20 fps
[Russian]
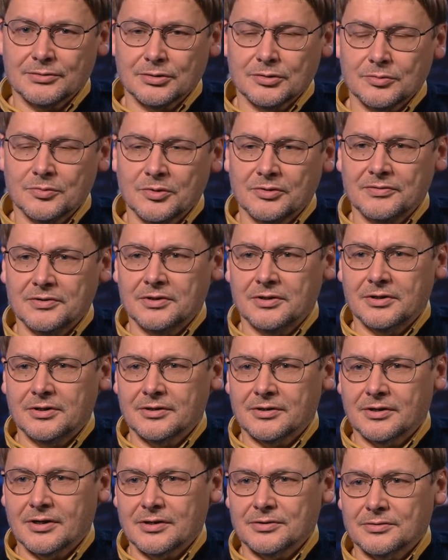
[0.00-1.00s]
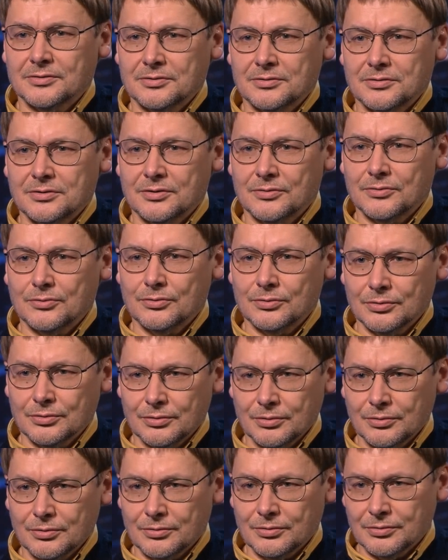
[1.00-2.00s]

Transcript: что мы видели каждую секунду.